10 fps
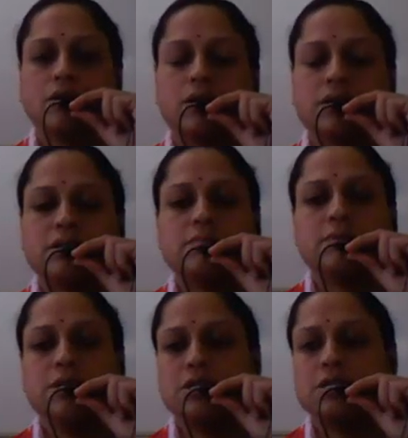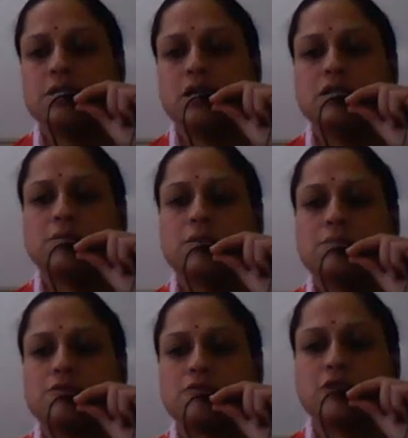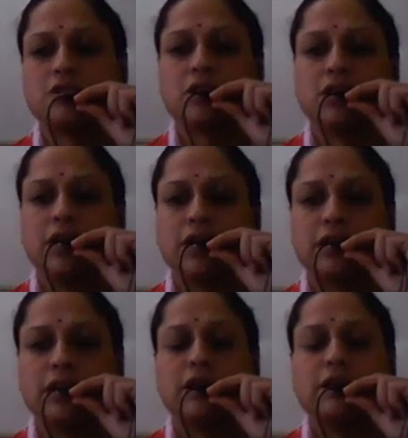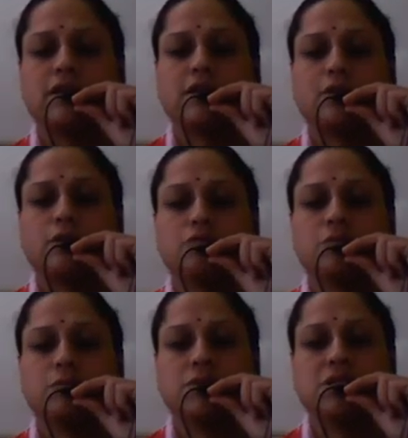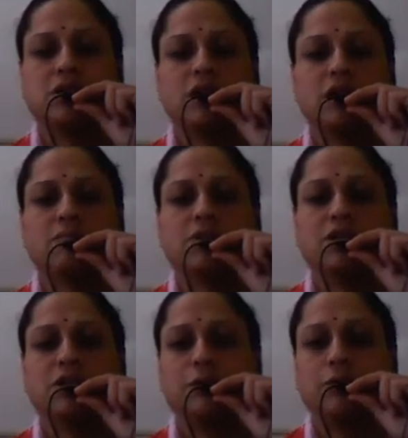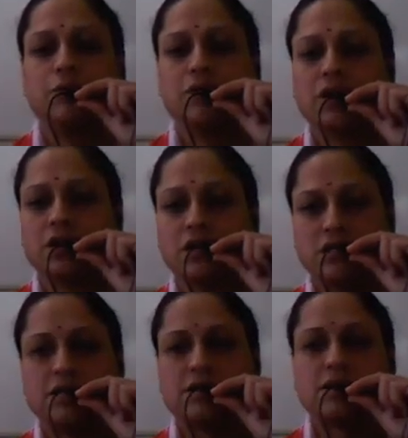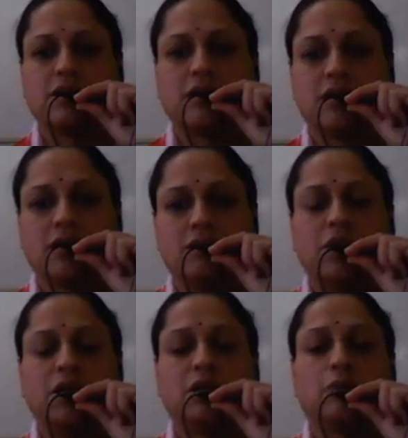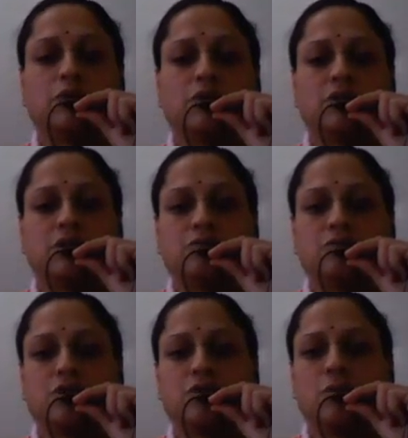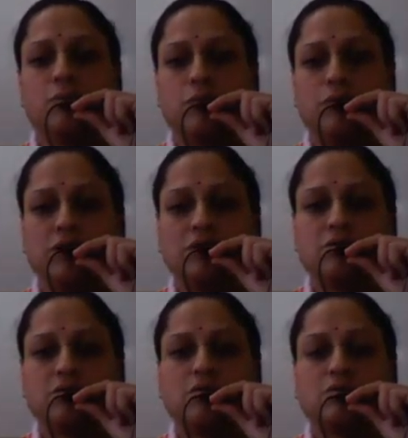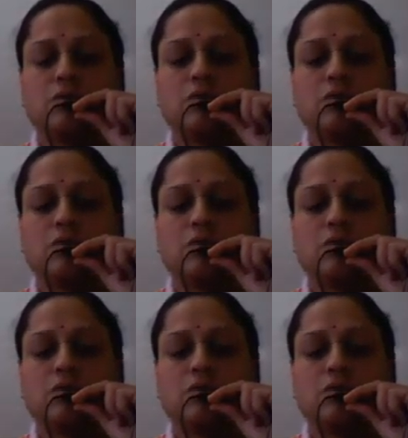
किसी भी चीज़ का जब हम स्ट्रक्चर देखते हैं तो उसमें बेसिकली हम इंक्लूड क्या क्या चीज़ करते हैं हम इंक्लूड करते हैं उसके कंपोनेंट्स को